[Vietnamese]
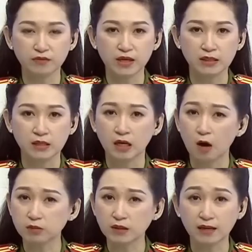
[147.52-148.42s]
Vinh
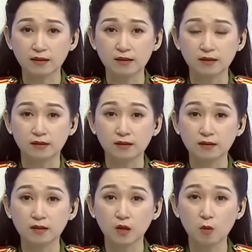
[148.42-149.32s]
không thể ngờ
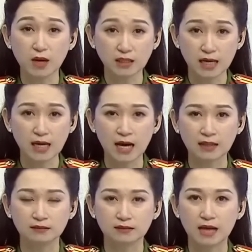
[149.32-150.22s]
lực lượng công an Nghệ
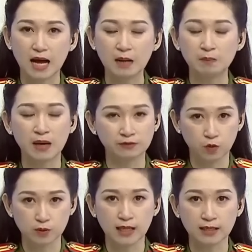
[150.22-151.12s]
An đã mai
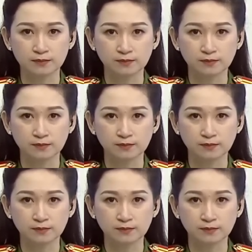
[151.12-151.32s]
phục sẵn.